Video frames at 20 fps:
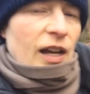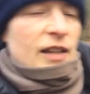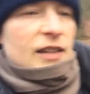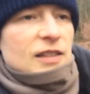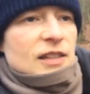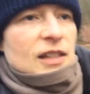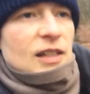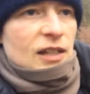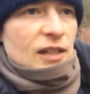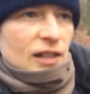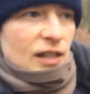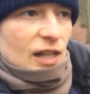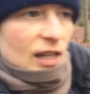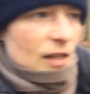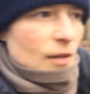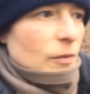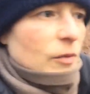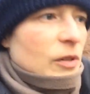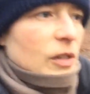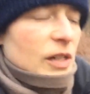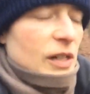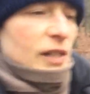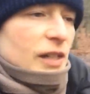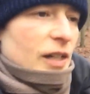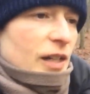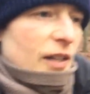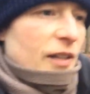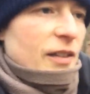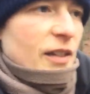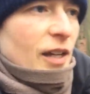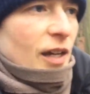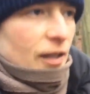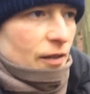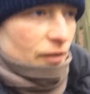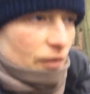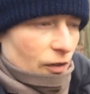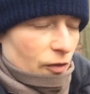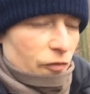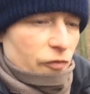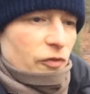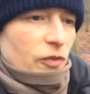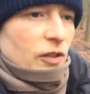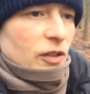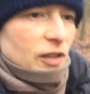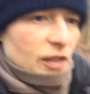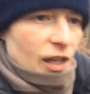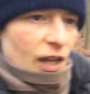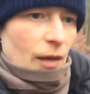geistigen Nebel. Das kann auch von